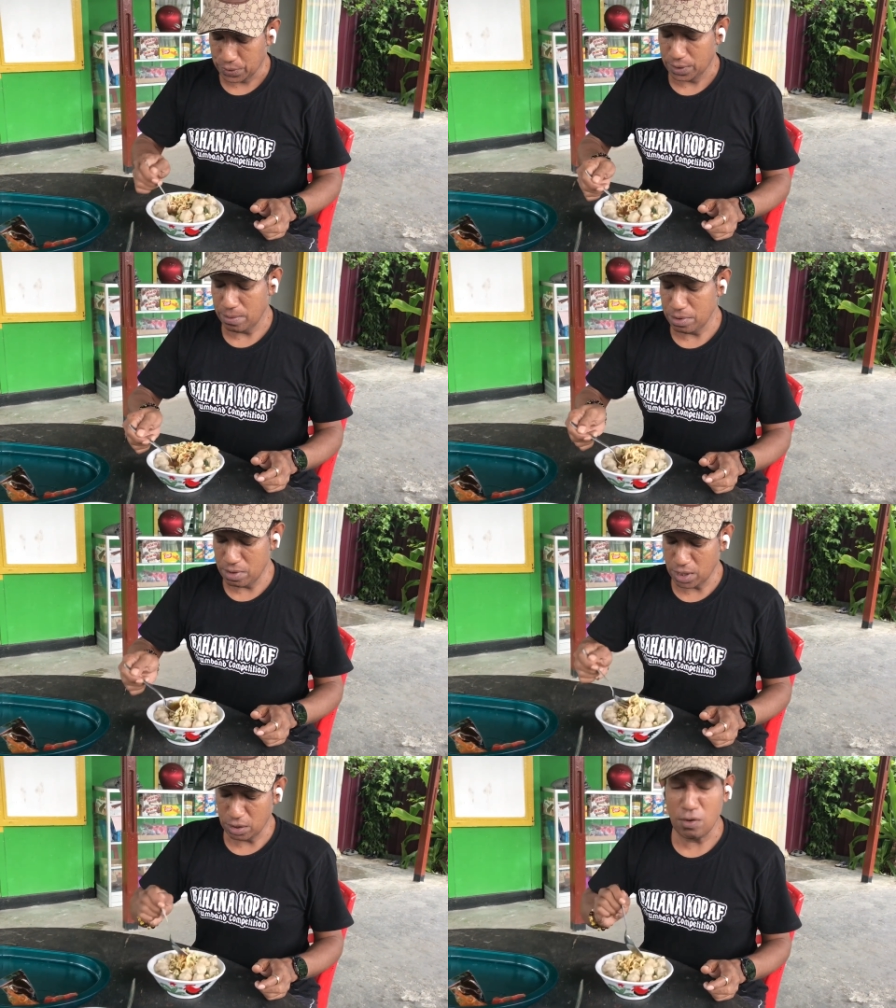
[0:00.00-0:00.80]
Tapi
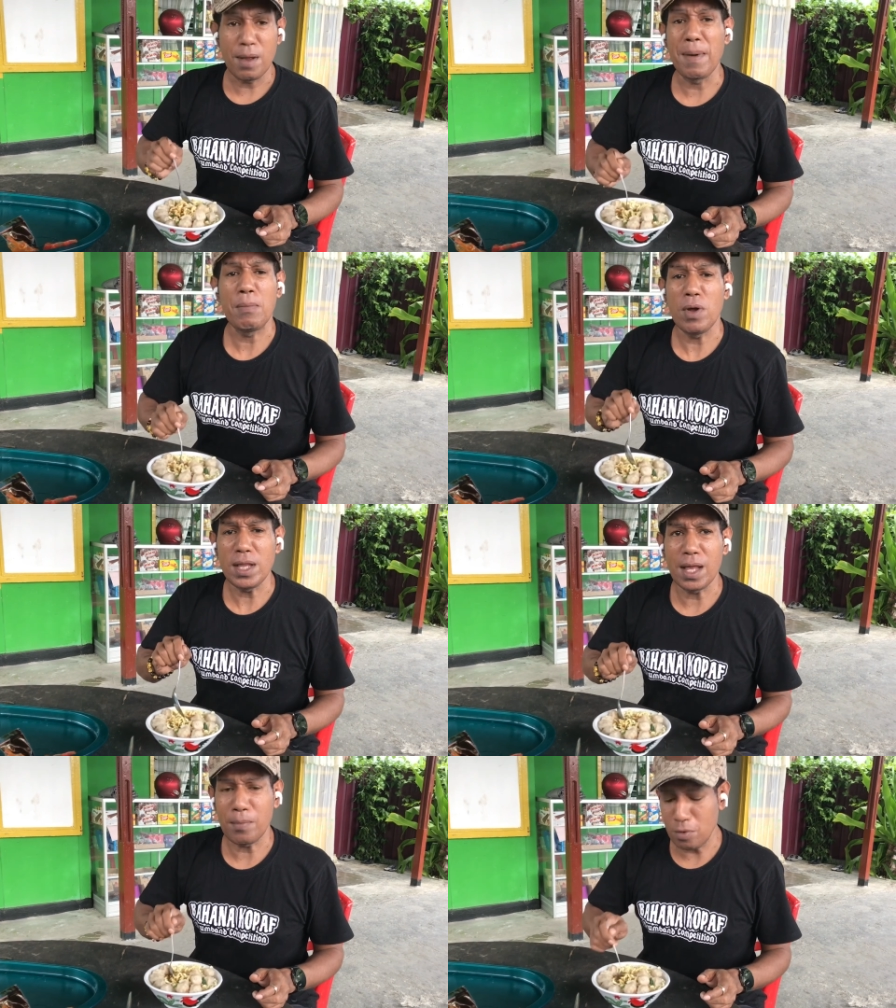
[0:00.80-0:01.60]
tidak ketemu orang Papua
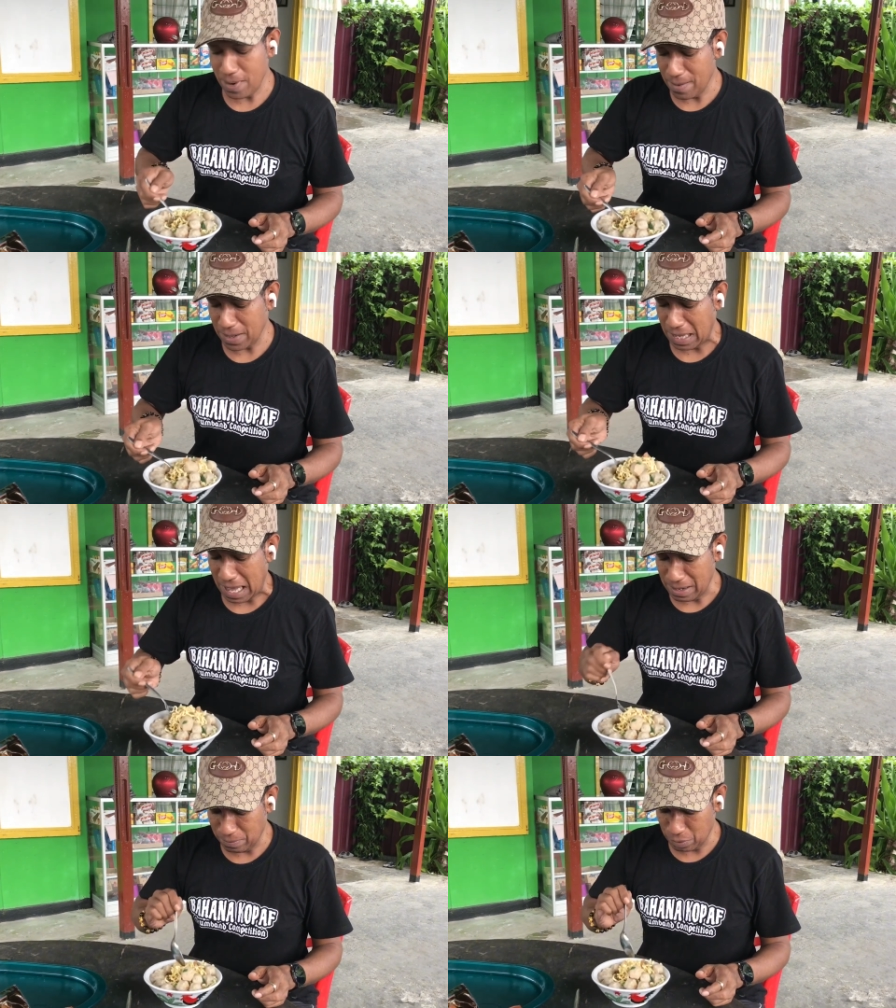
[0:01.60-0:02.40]
nih, taruh perlu makan
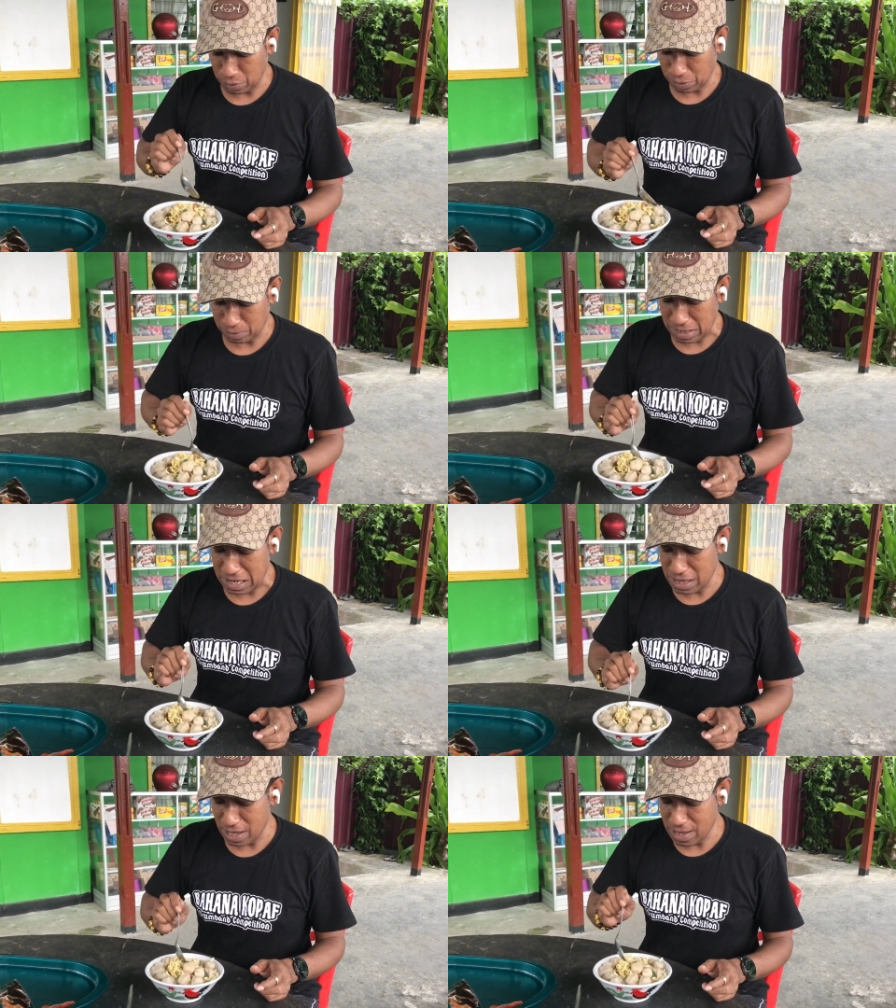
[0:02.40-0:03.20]
pakai garpu.
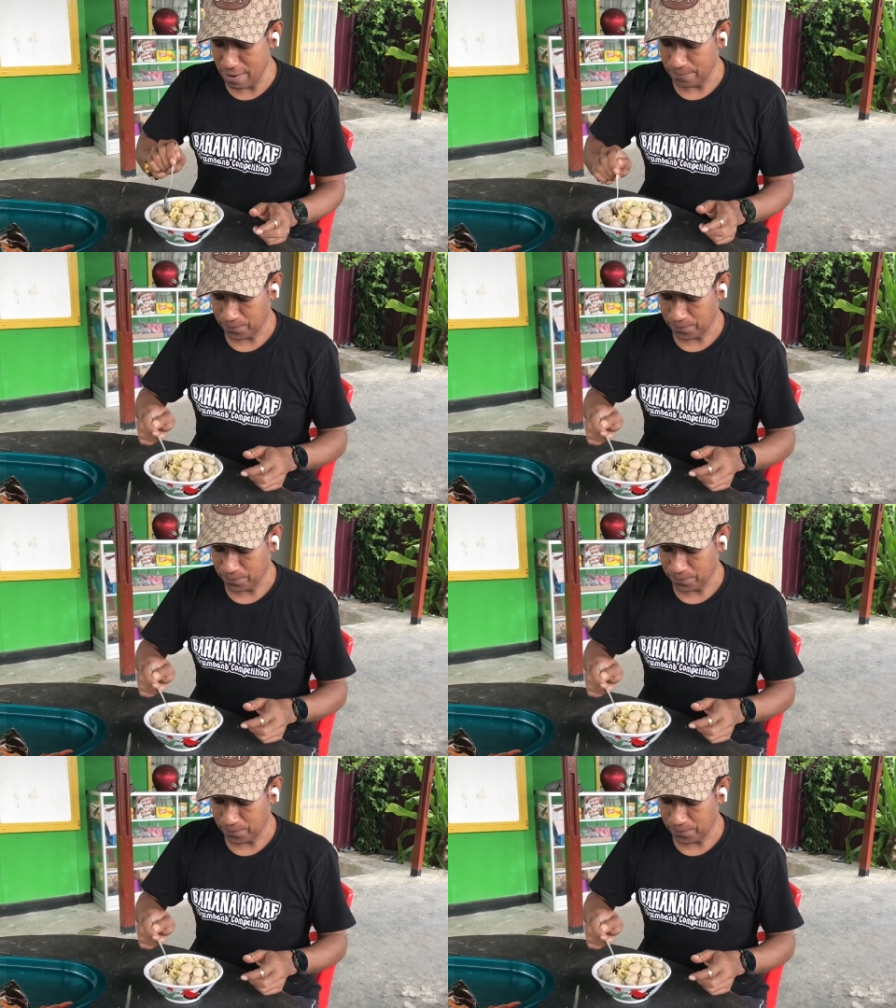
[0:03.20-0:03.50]
Begini saja.